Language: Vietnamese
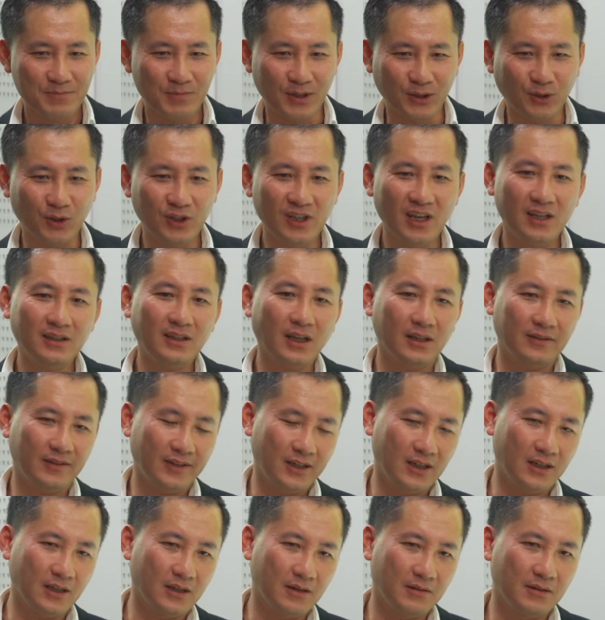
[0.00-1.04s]
và tuy nhiên tại
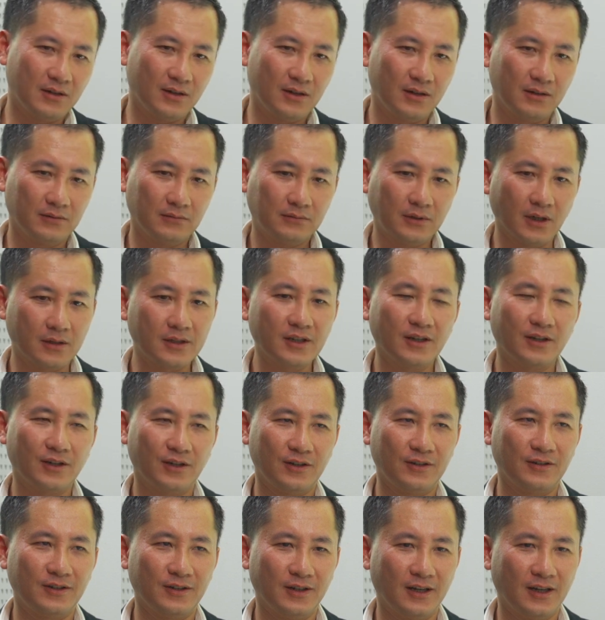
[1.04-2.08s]
vì uh, thực
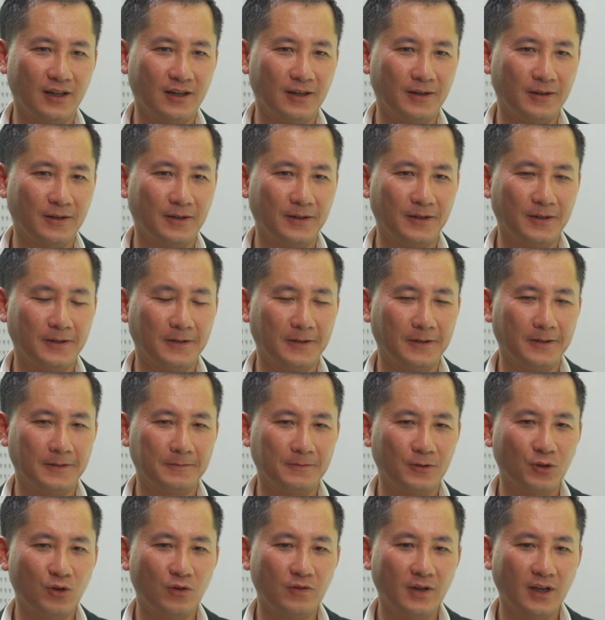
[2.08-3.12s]
sự
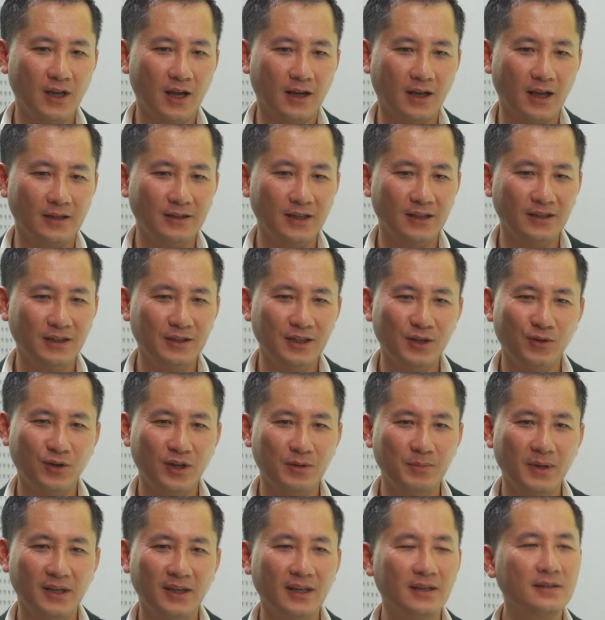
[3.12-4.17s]
uh, đối với cả cá nhân thì nhiều khi
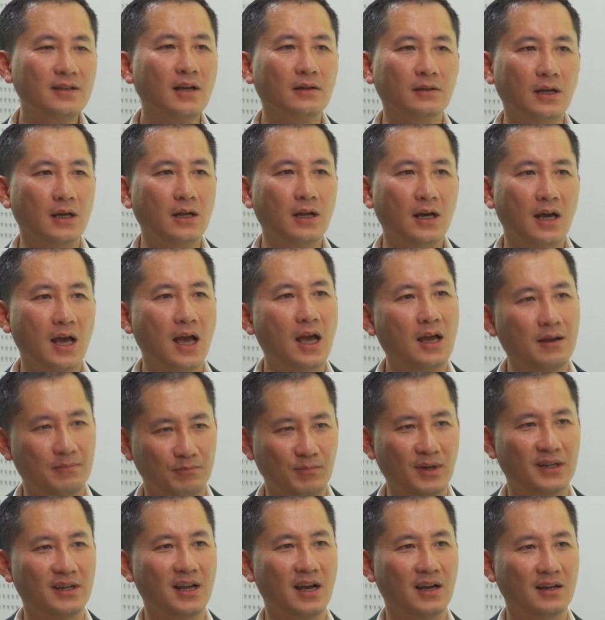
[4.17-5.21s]
mình nghĩ rằng đấy là à
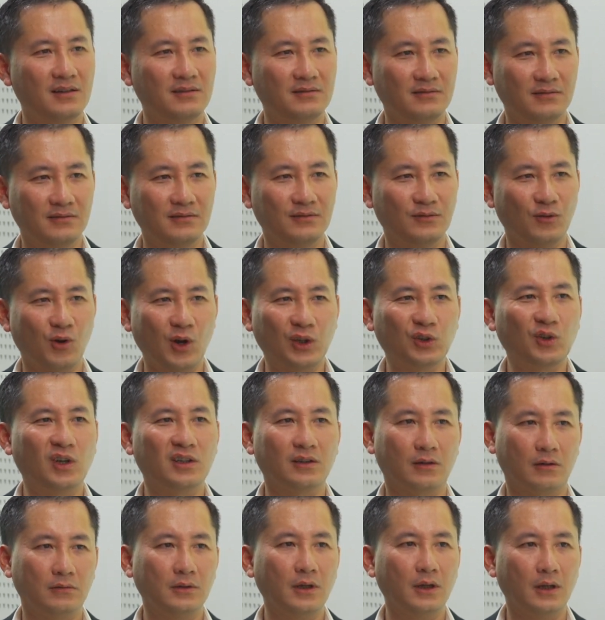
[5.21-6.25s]
mình đang hoàn
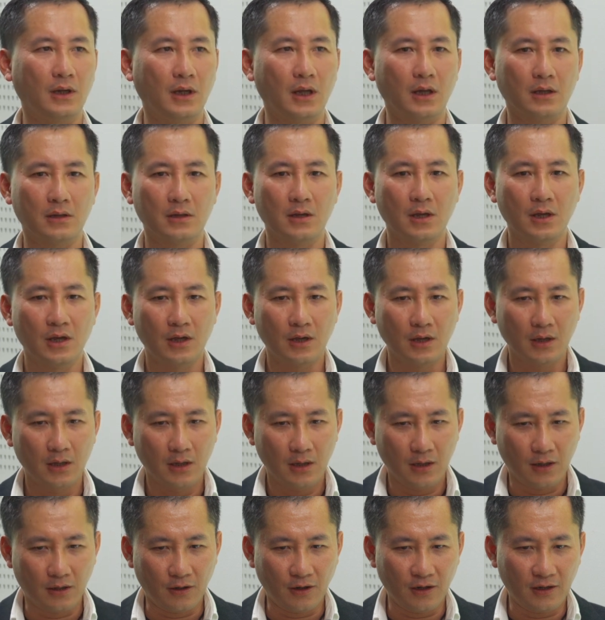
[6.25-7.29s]
toàn có thể là
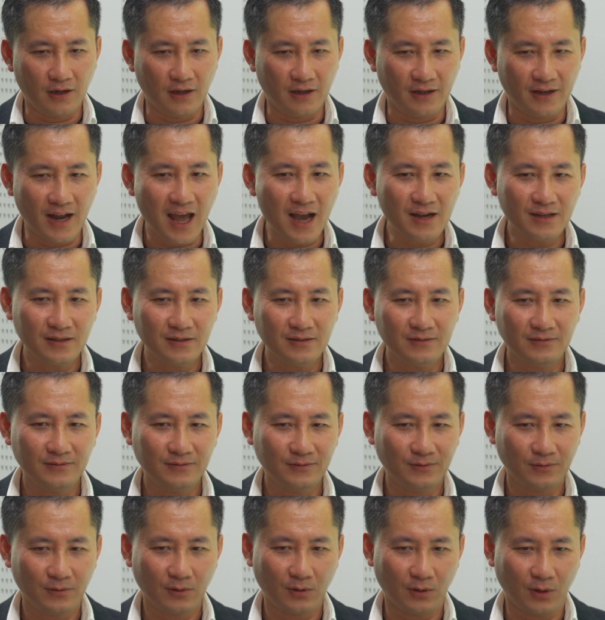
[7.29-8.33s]
gọi là đang
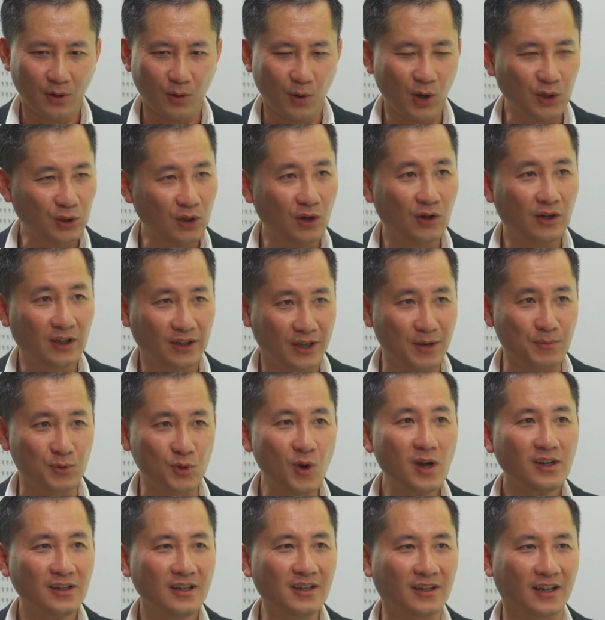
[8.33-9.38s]
hoàn toàn là kiểm
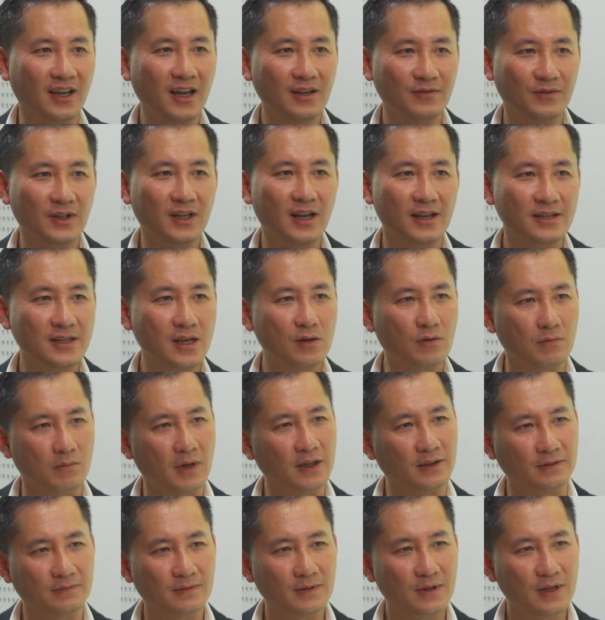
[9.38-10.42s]
soát được cái hành vi lái xe của
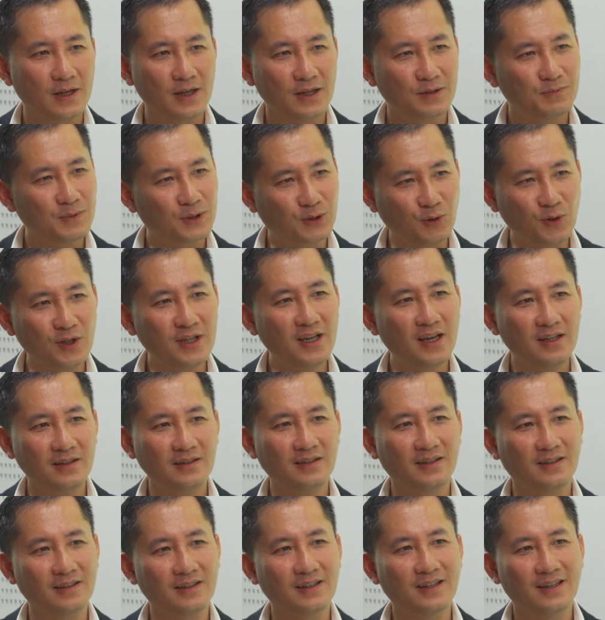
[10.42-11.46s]
mình và tuy nhiên
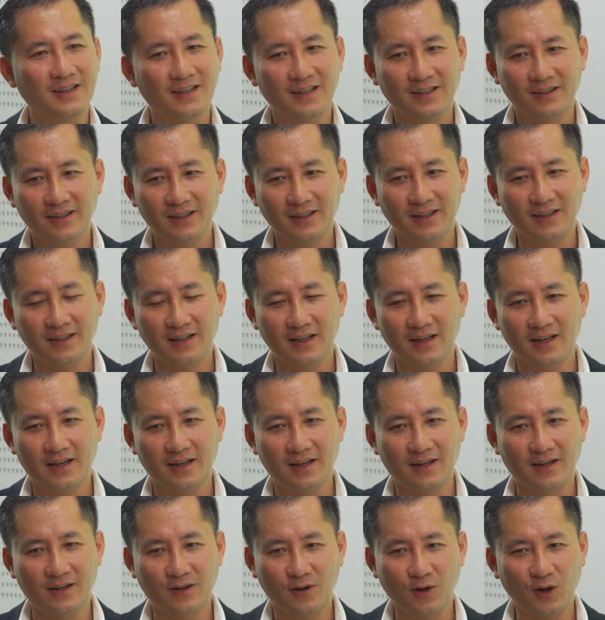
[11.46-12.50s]
thì
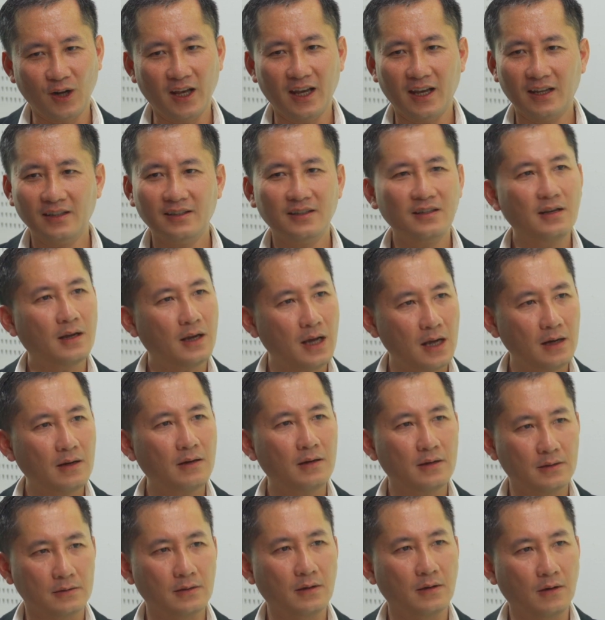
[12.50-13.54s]
uh, có lẽ những người khác
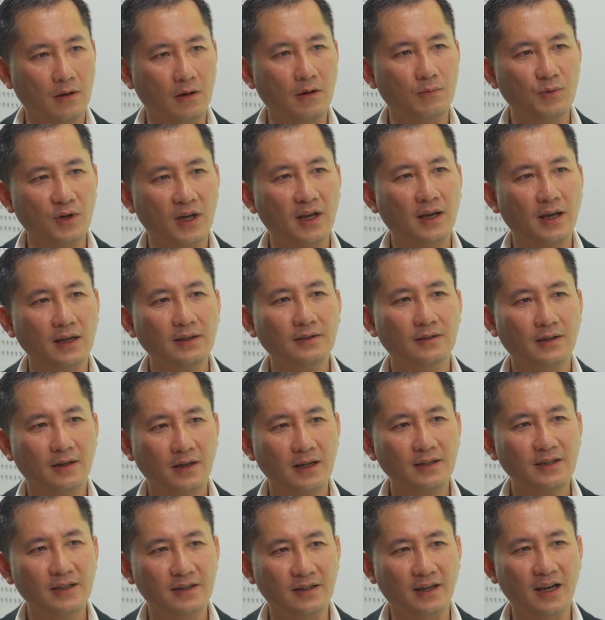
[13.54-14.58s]
lại có một cái cách
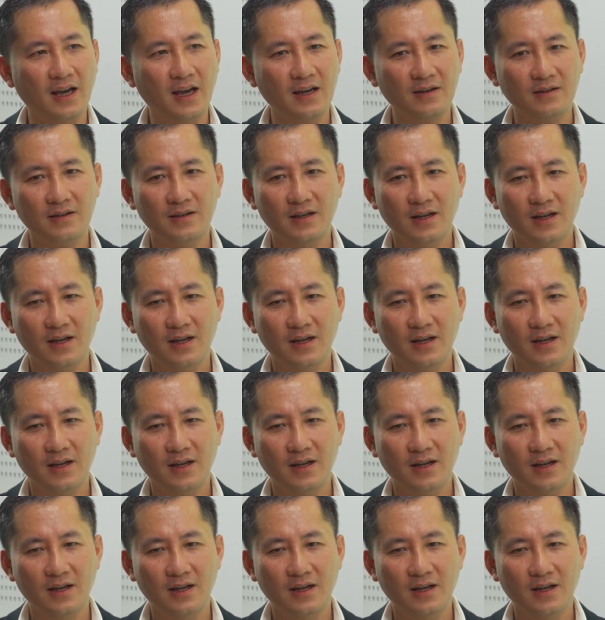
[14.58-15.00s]
cách nhìn khác